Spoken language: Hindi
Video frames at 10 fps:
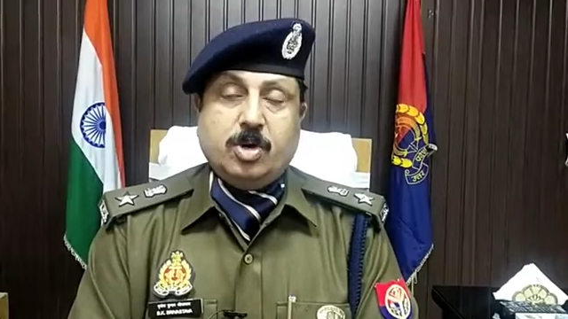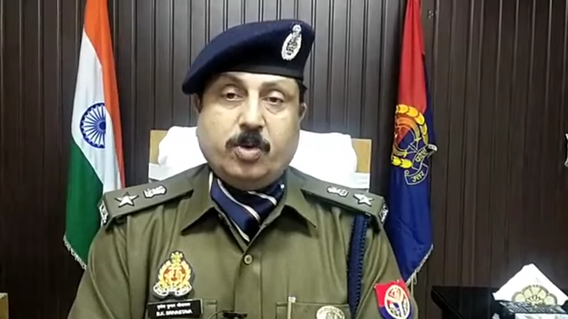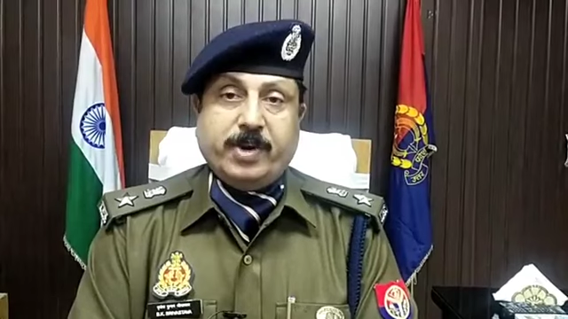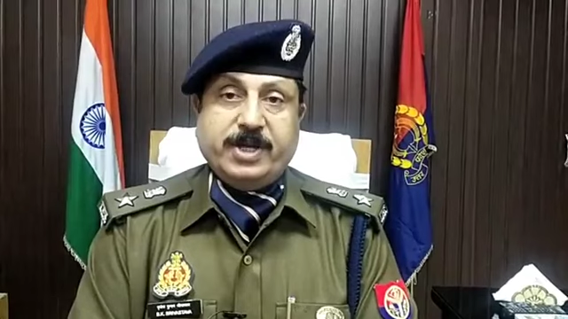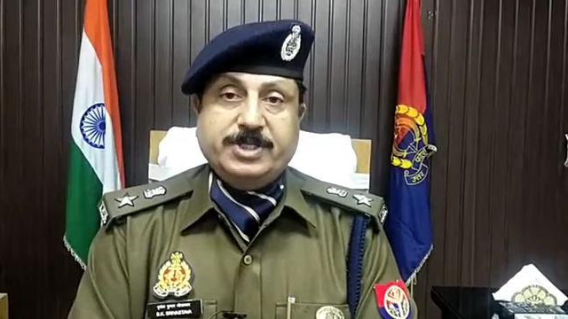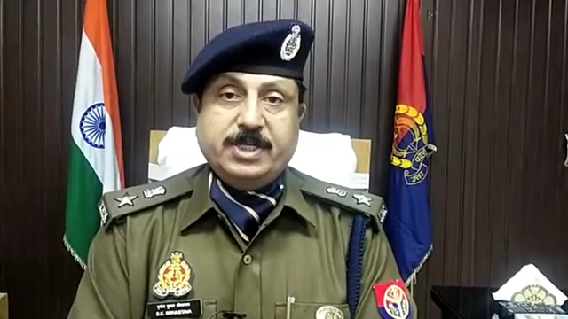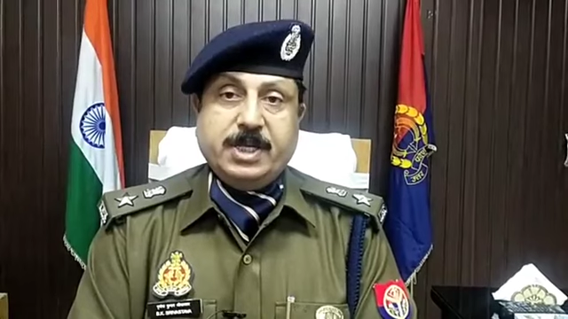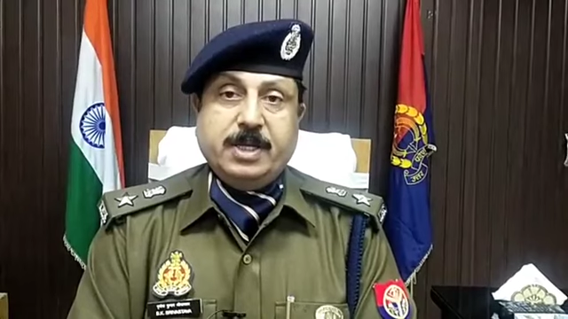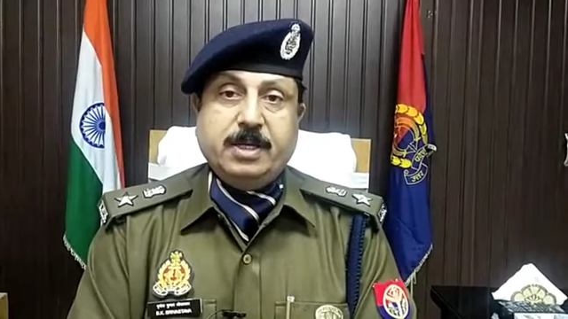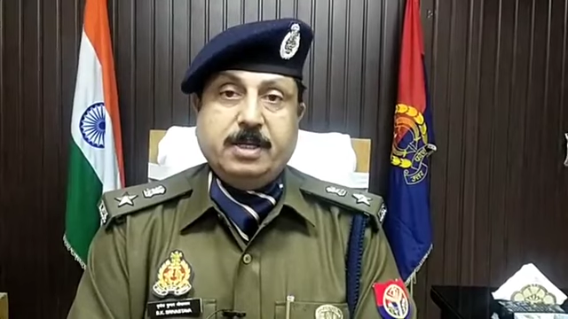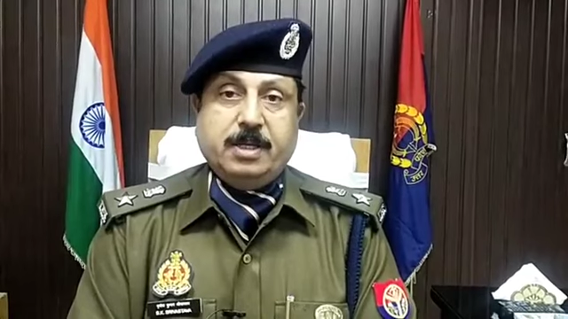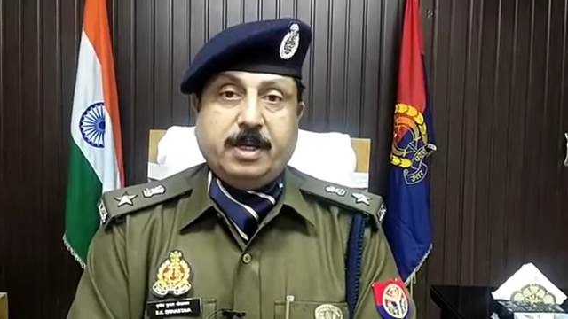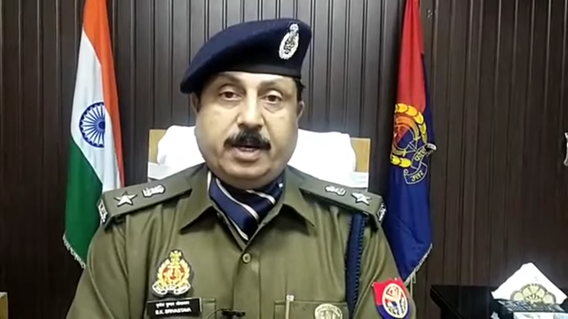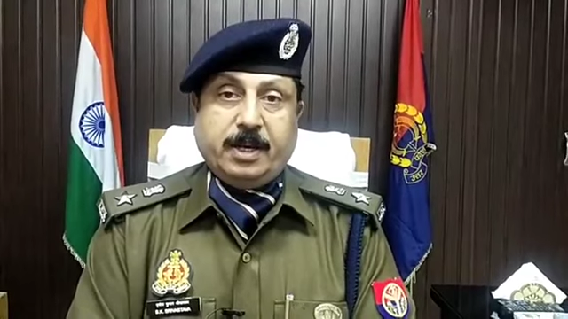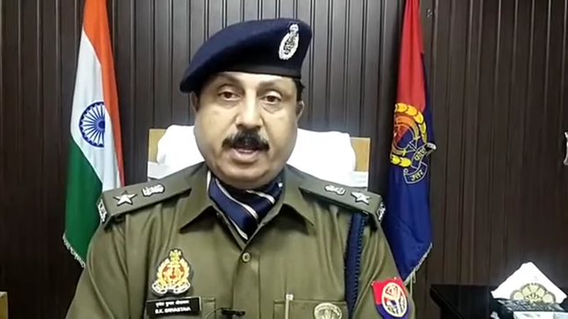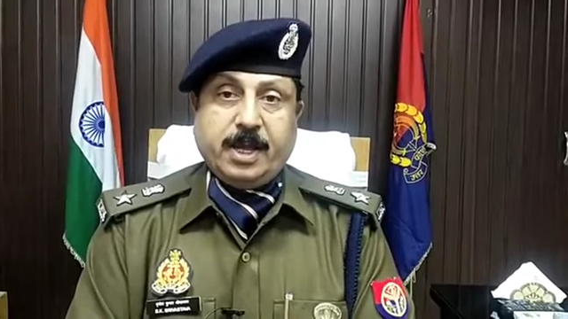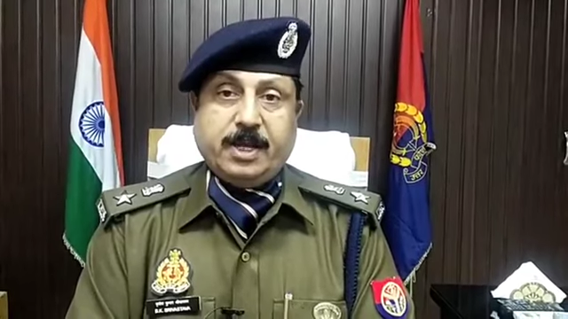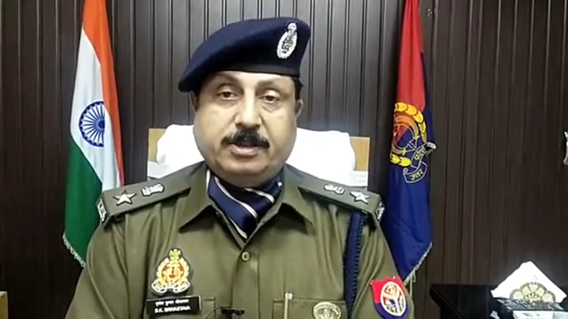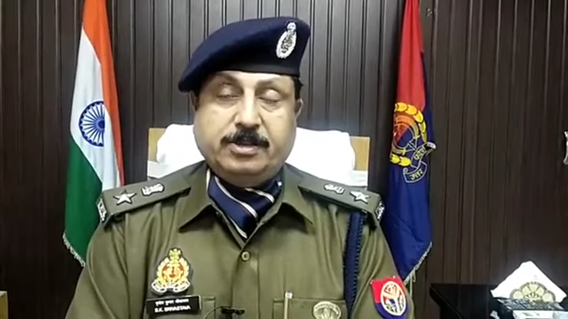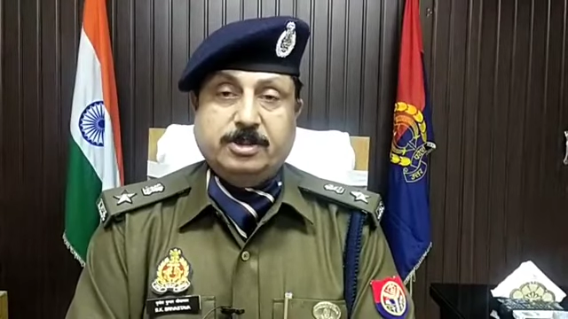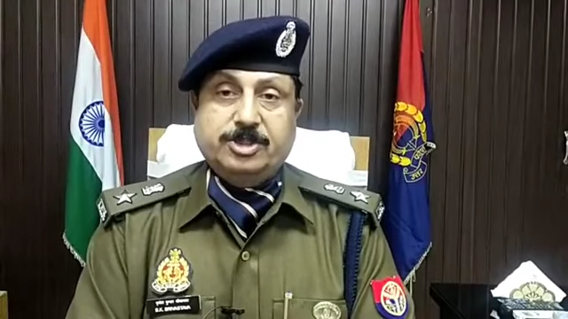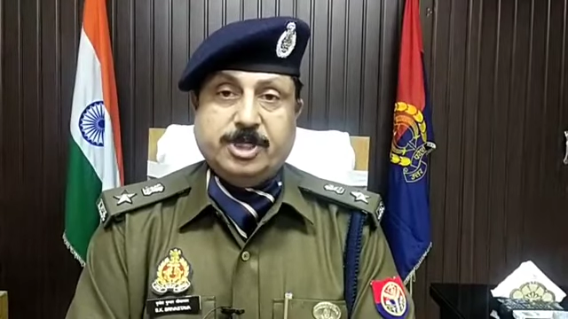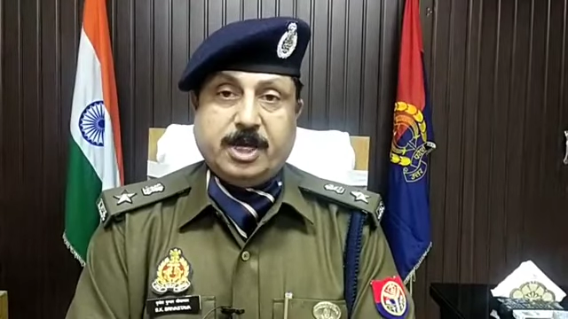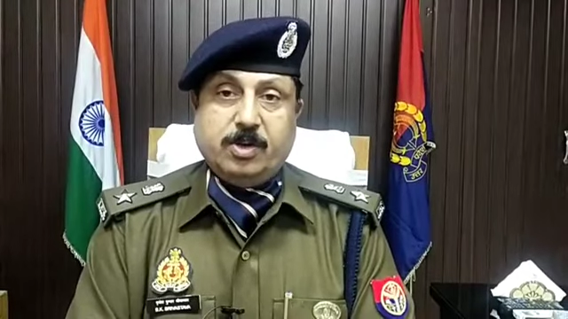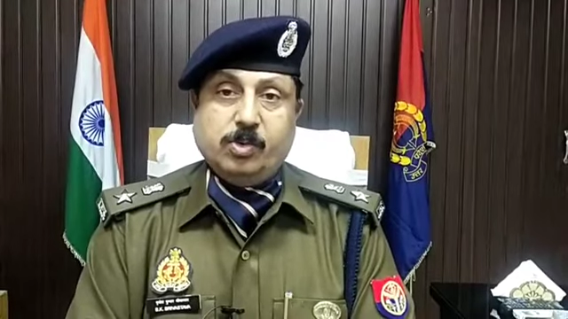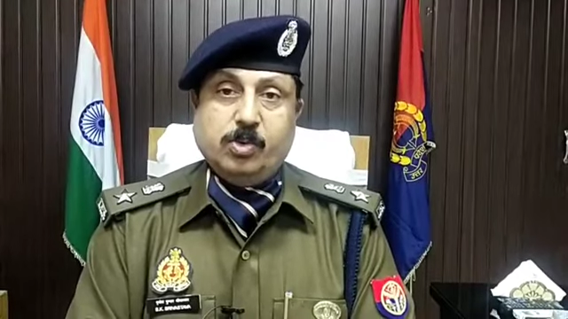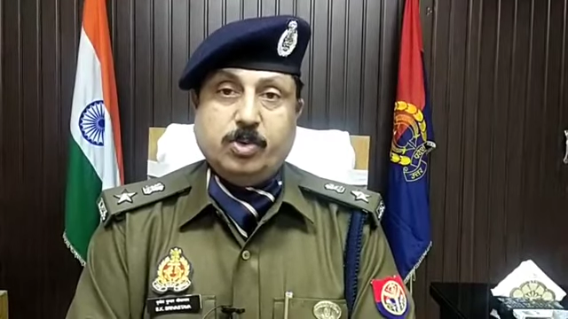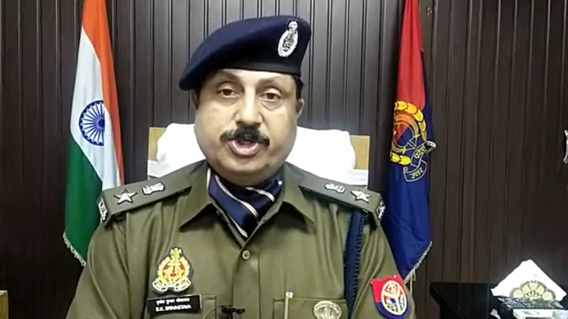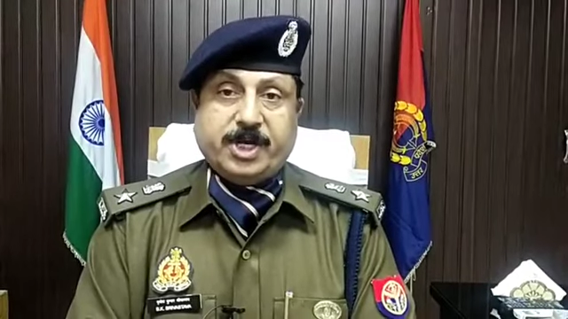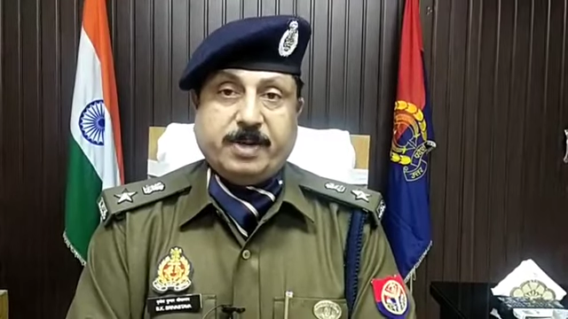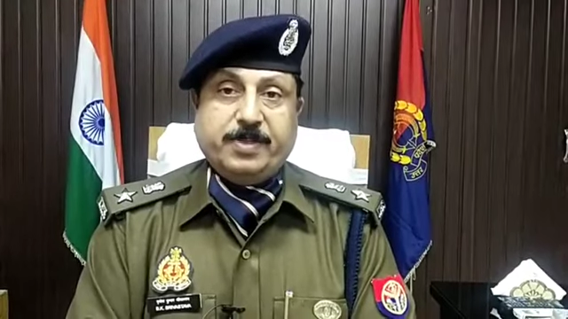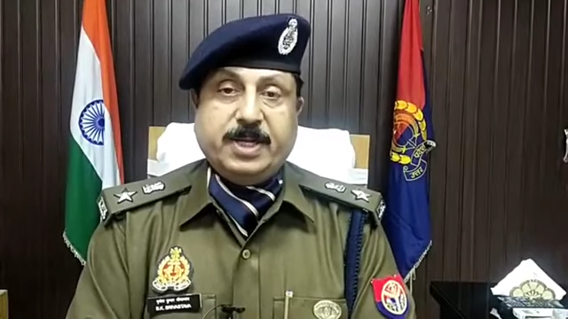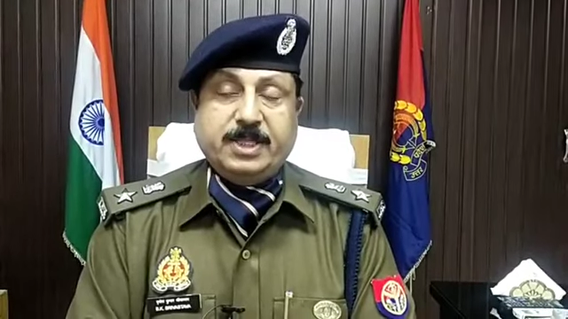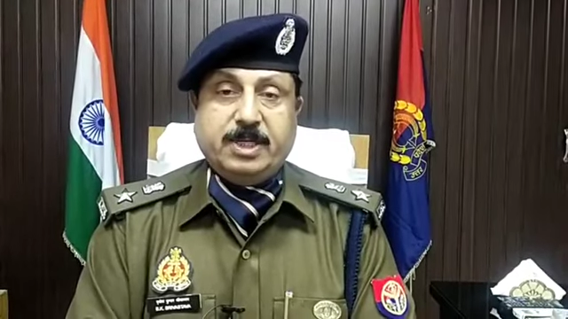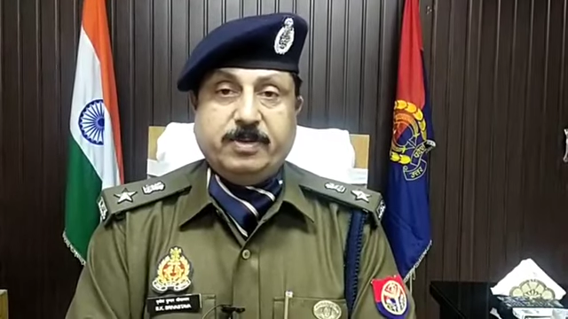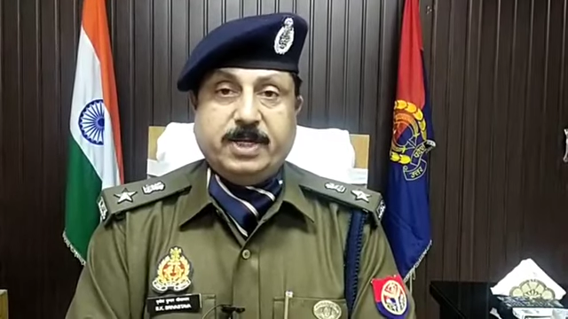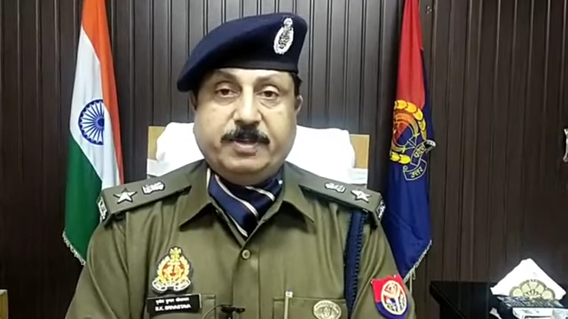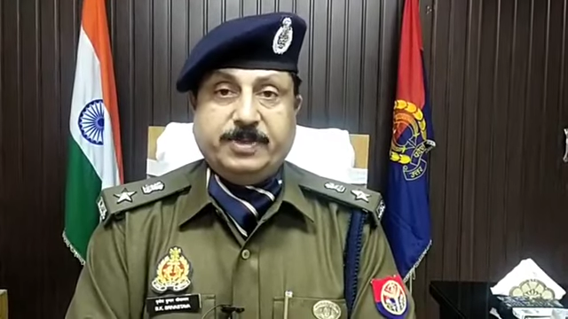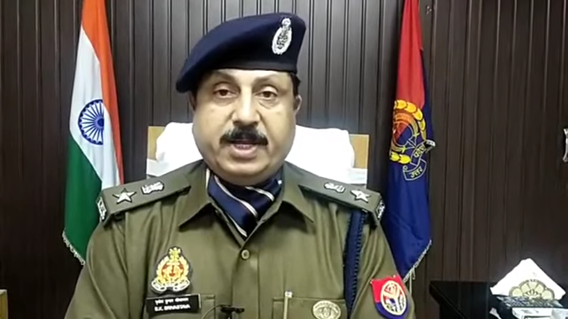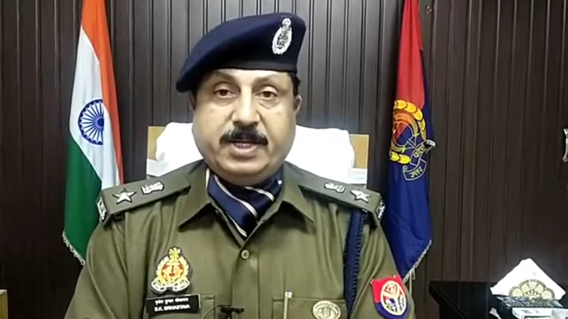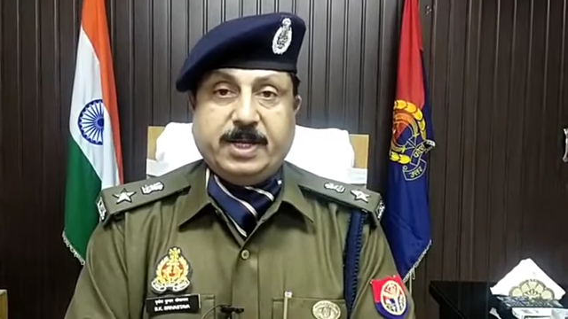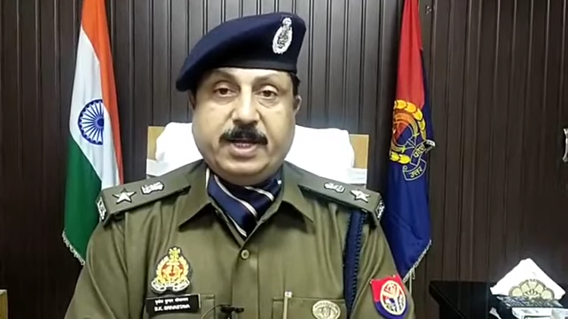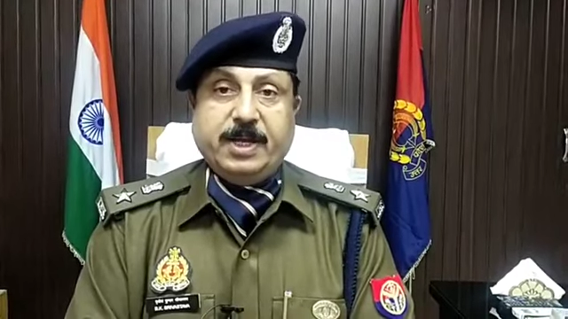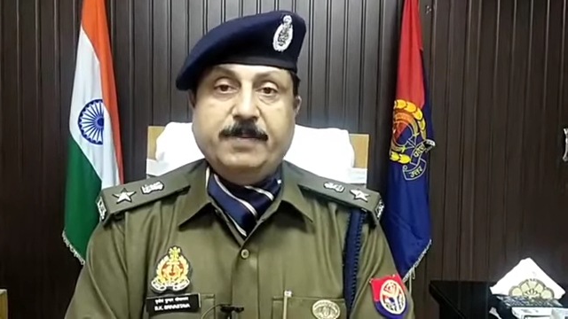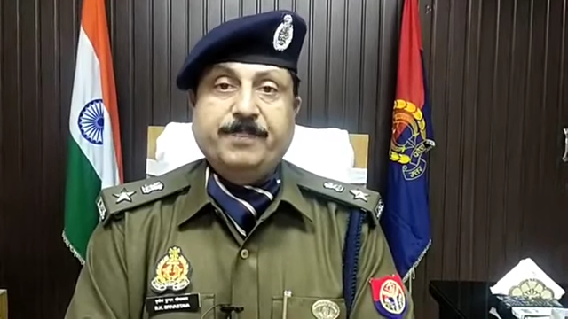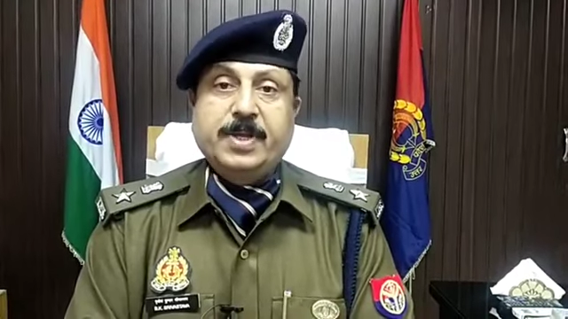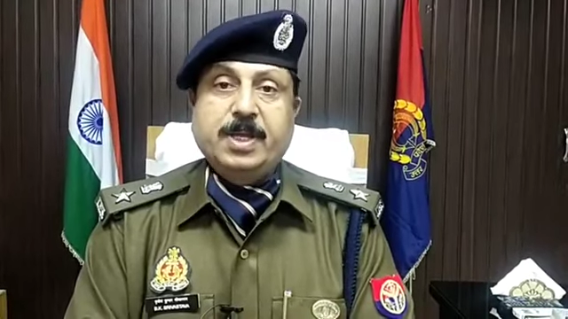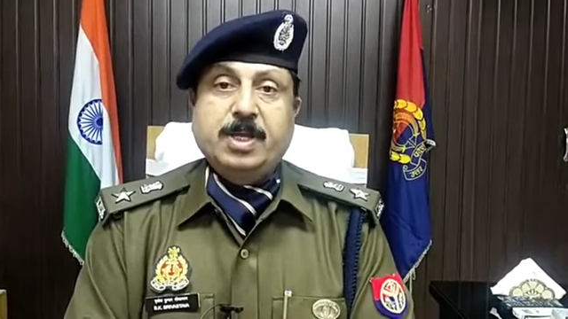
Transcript: और वहां से रंगे हाथ चार लोगों को शराब बनाते हुए गिरफ्तार किया है